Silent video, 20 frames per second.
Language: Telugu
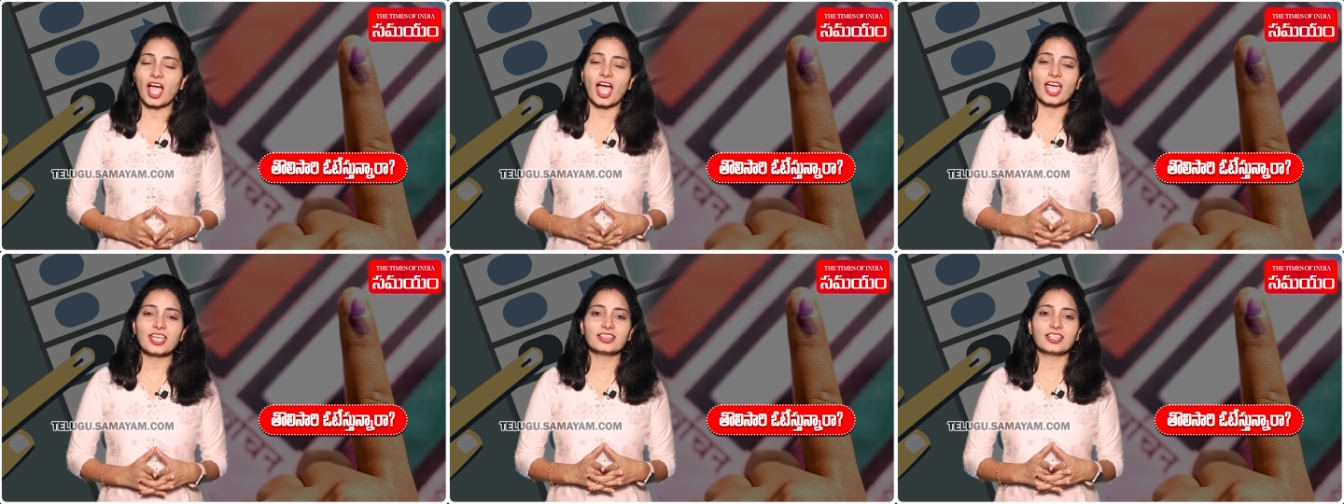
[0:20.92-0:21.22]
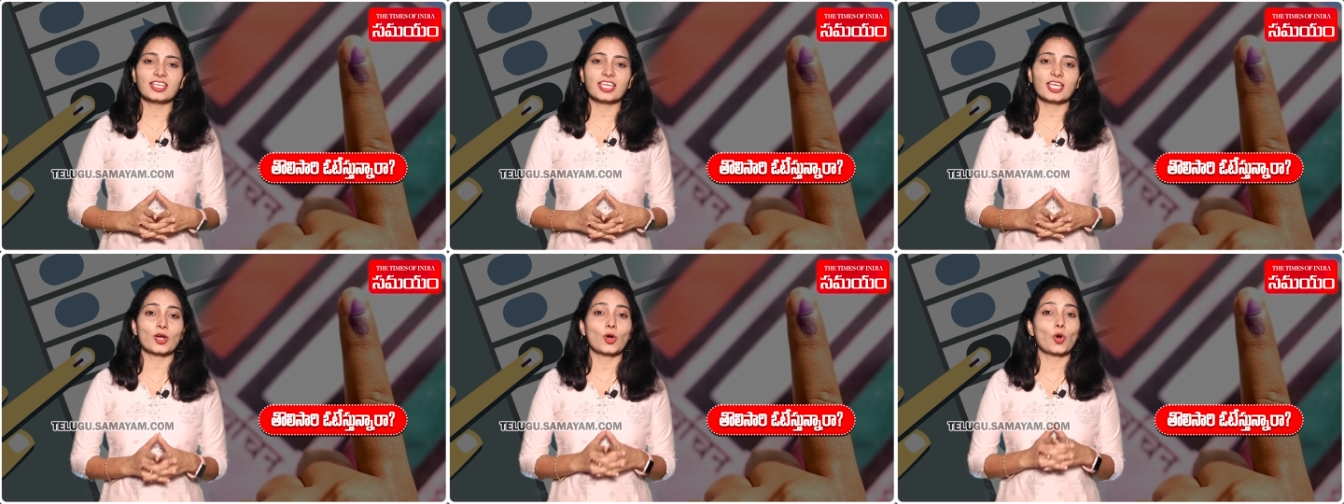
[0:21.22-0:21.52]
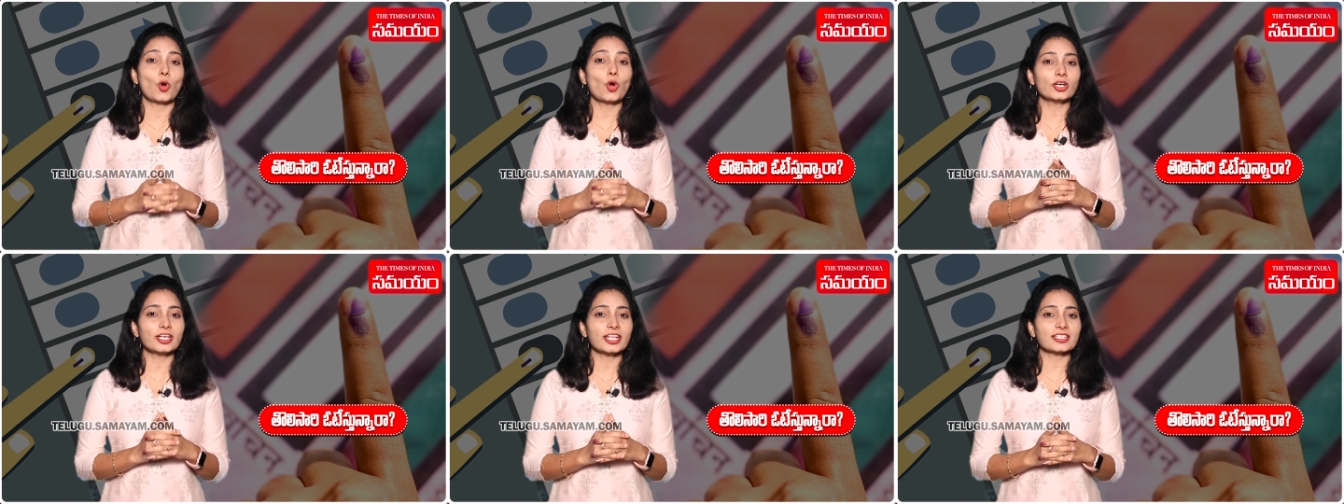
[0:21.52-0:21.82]
అయితే
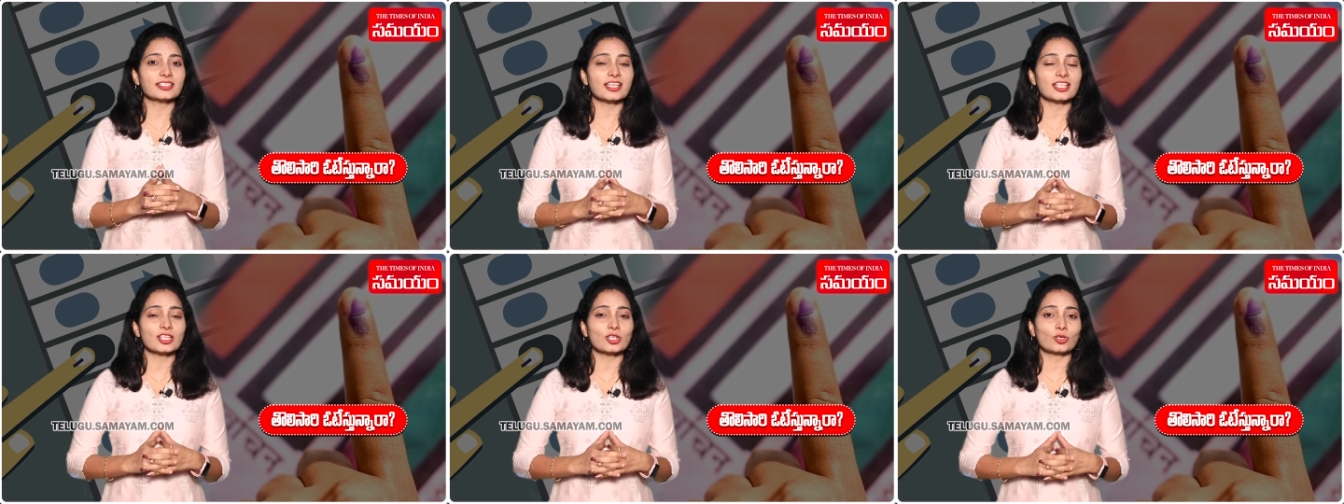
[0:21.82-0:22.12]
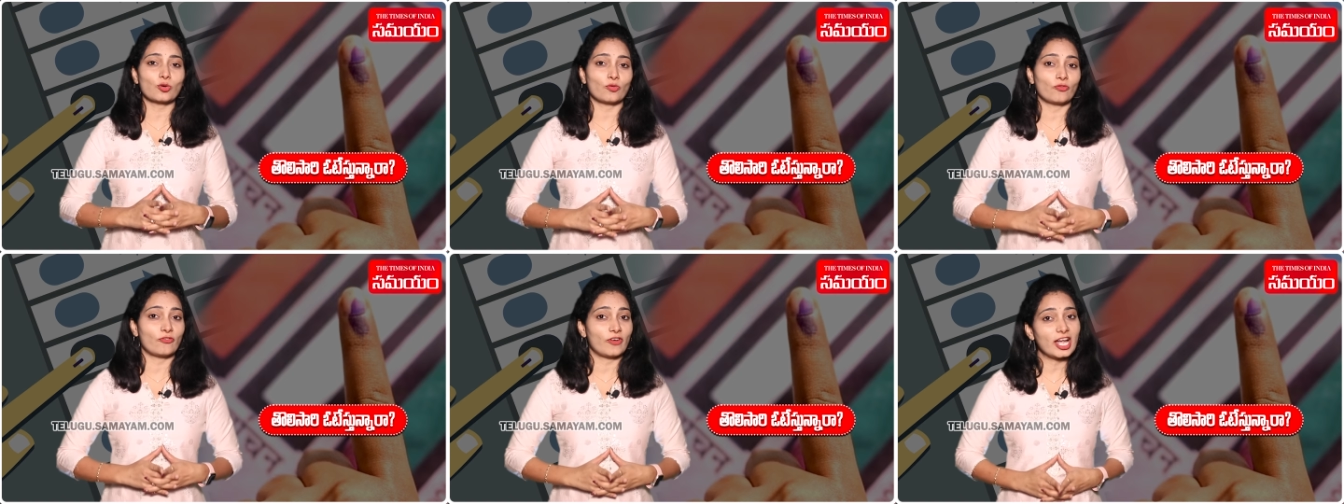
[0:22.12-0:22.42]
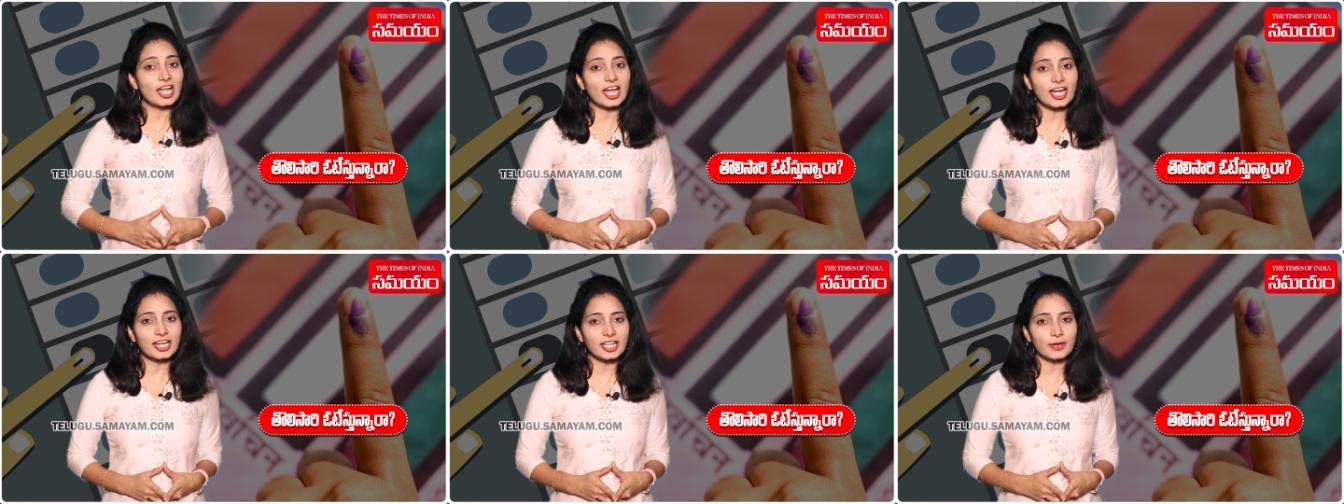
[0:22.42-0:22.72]
ఓటేసేందుకు
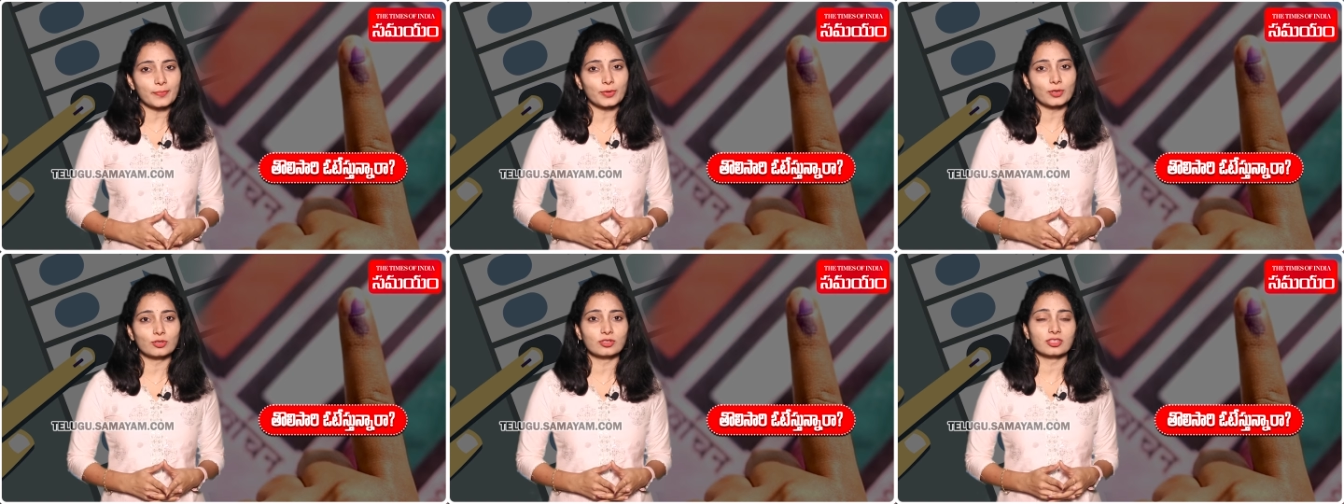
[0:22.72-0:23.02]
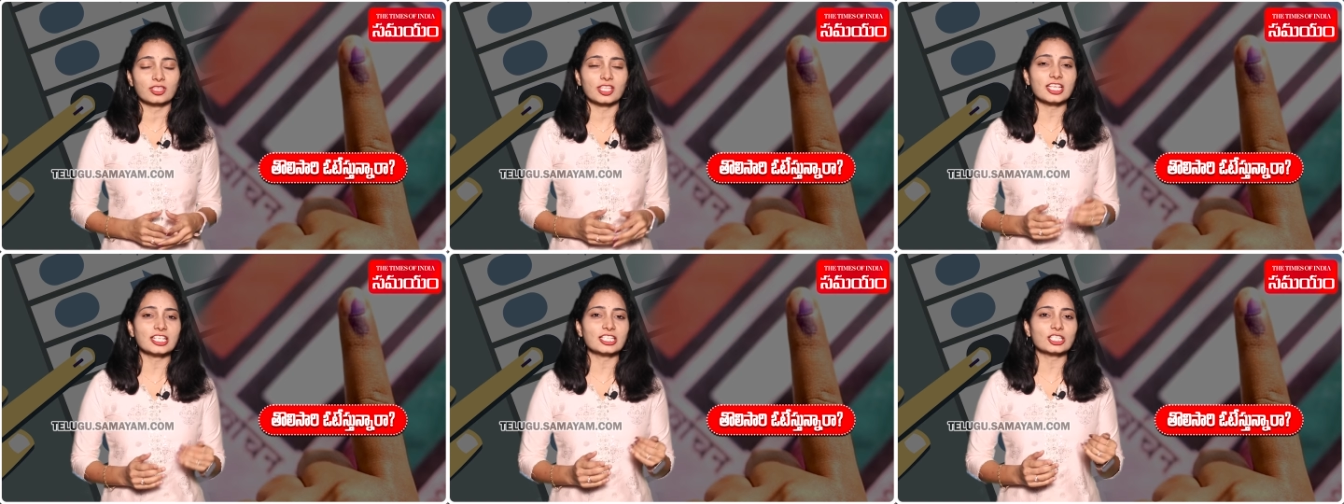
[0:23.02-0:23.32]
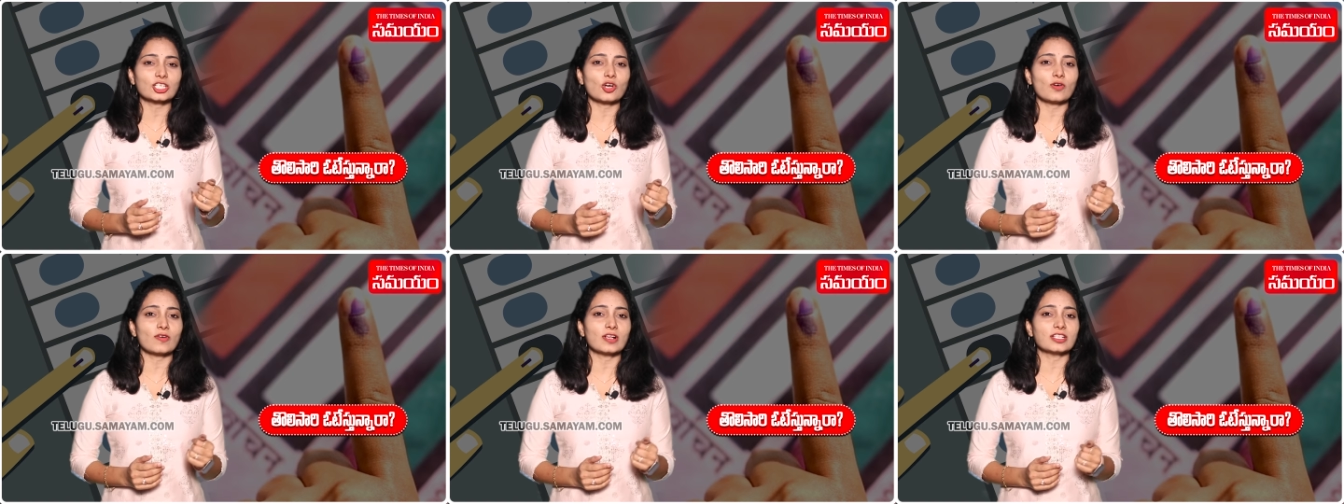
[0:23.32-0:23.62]
వెళ్ళేటప్పుడు
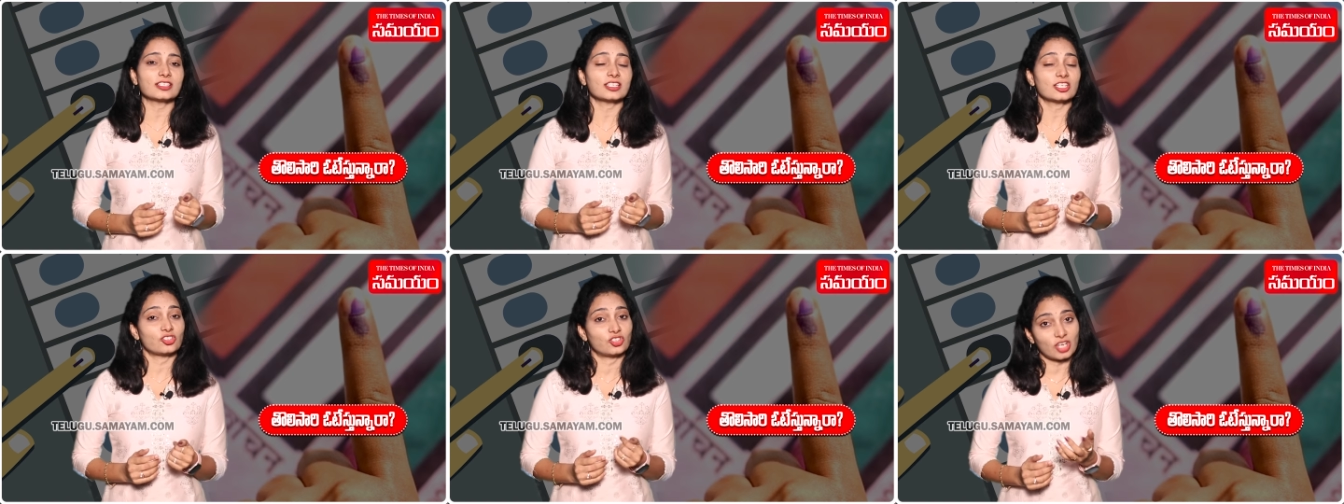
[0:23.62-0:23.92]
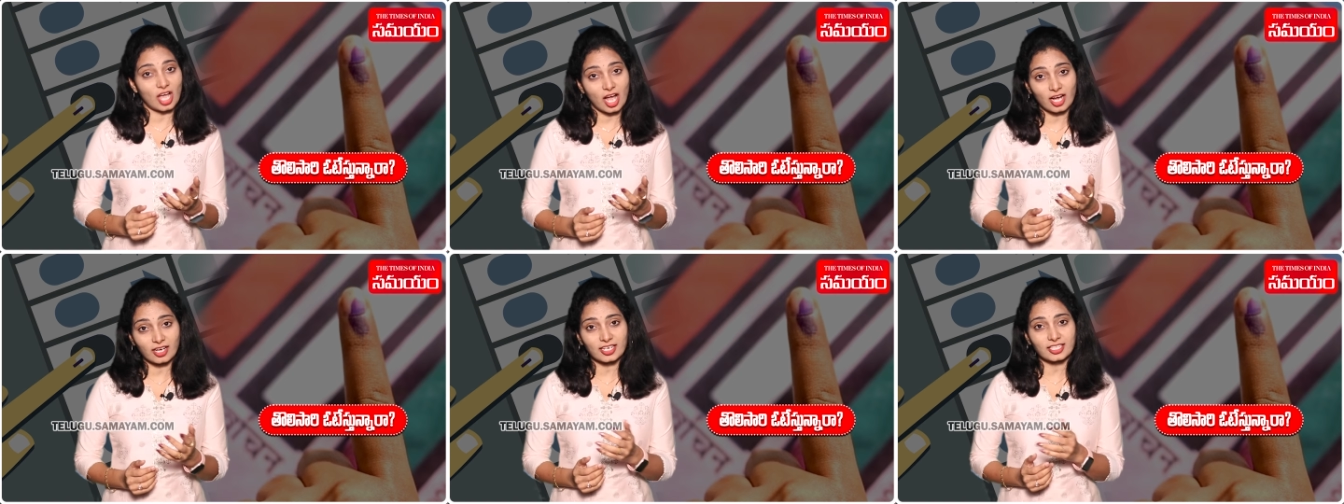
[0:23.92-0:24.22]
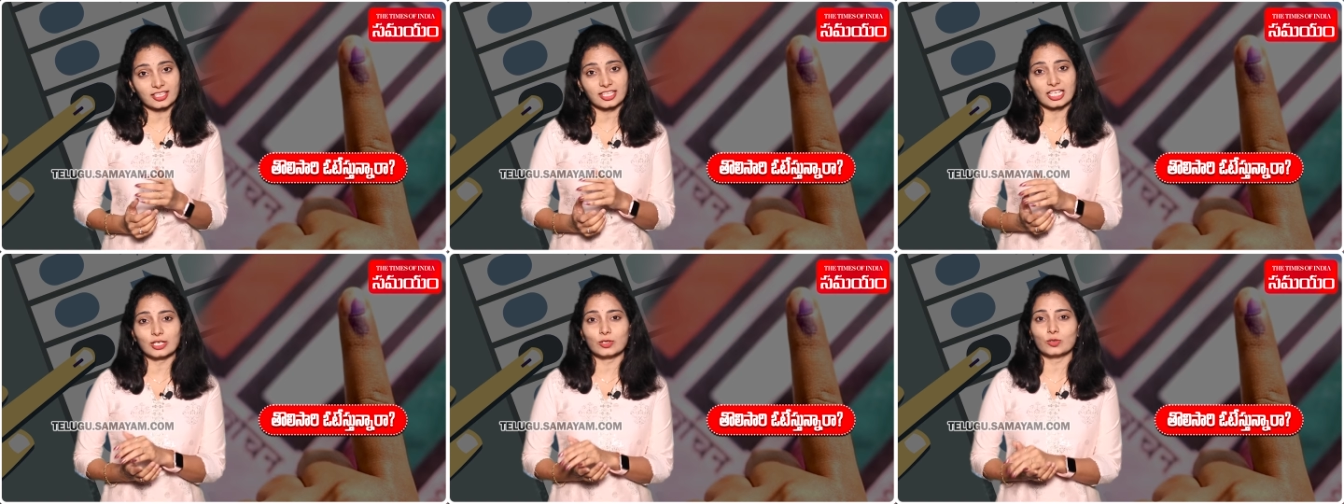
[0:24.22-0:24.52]
తీసుకోవాల్సిన
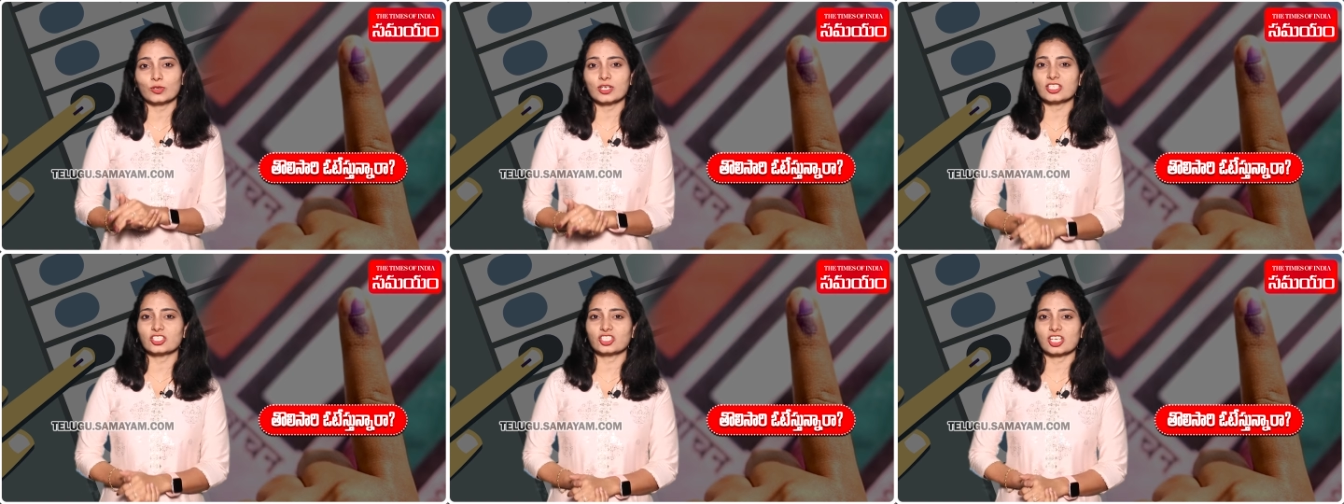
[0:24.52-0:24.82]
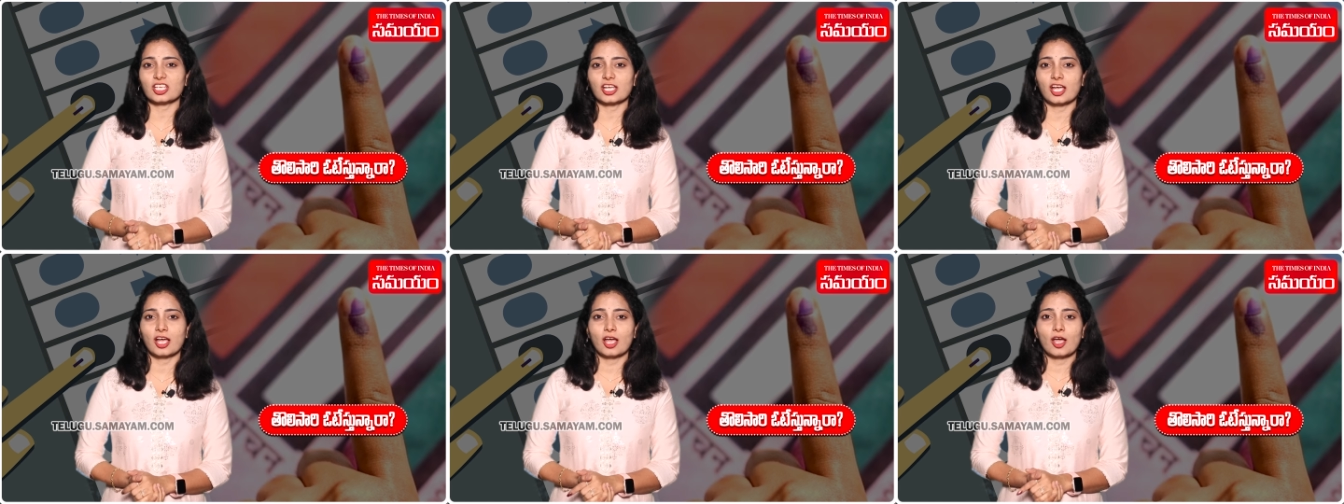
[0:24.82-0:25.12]
జాగ్రత్తల గురించి